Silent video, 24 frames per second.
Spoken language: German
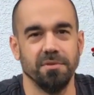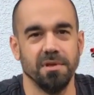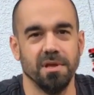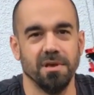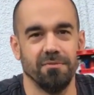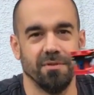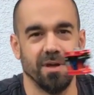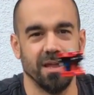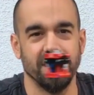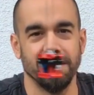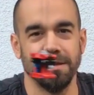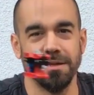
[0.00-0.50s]

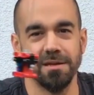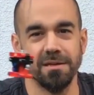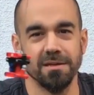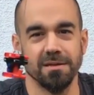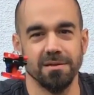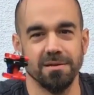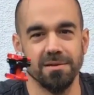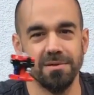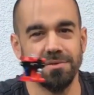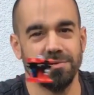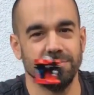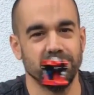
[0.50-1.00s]
vier
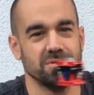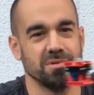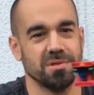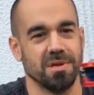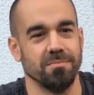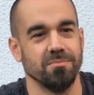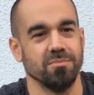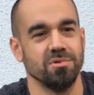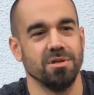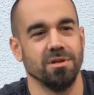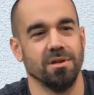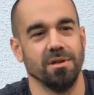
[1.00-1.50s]
Wände
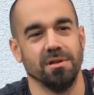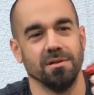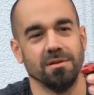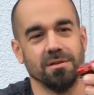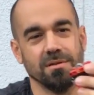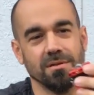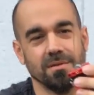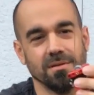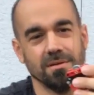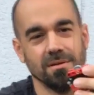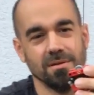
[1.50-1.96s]
zusammenstellen.